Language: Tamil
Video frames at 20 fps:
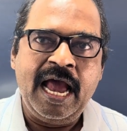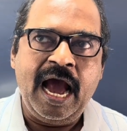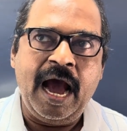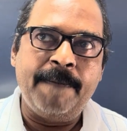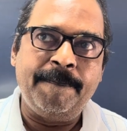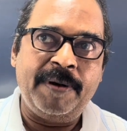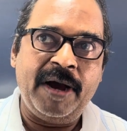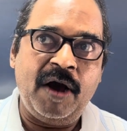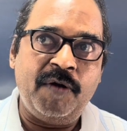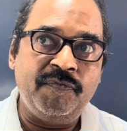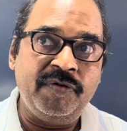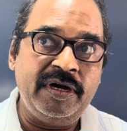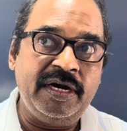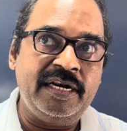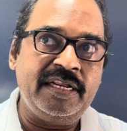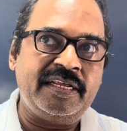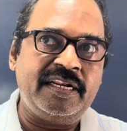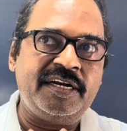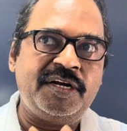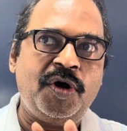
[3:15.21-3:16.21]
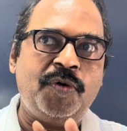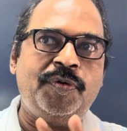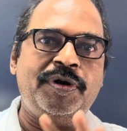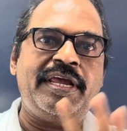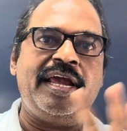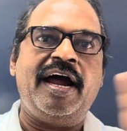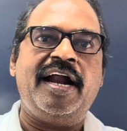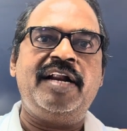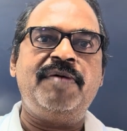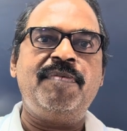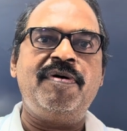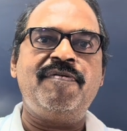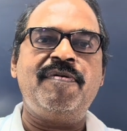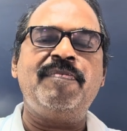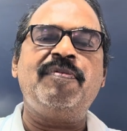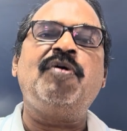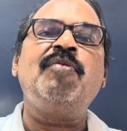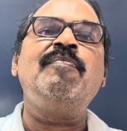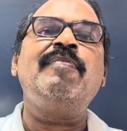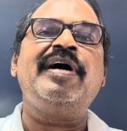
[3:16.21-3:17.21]
அப்போ அவங்களுக்கு இருக்கக்கூடிய
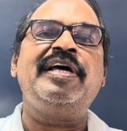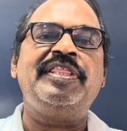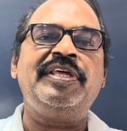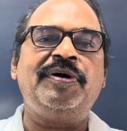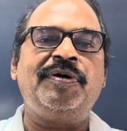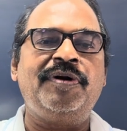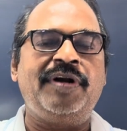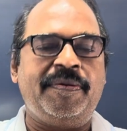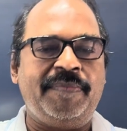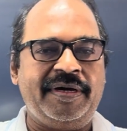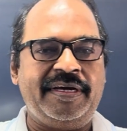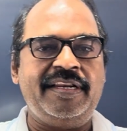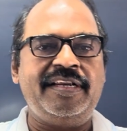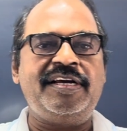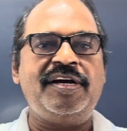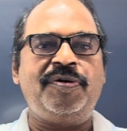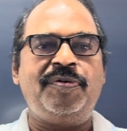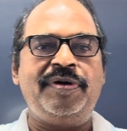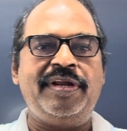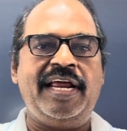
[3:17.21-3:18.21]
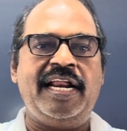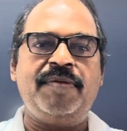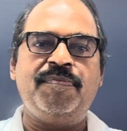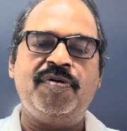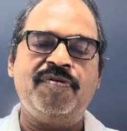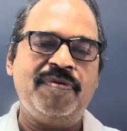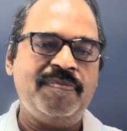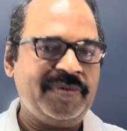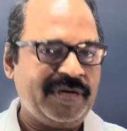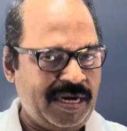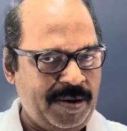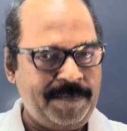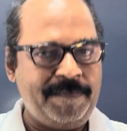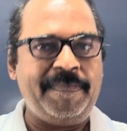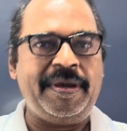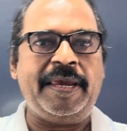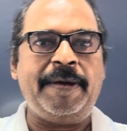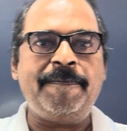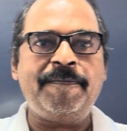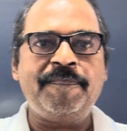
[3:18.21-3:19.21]
அனுபவம் ரொம்ப அதிகம் நமக்கு இருக்கக்கூடிய அனுபவம் கம்மி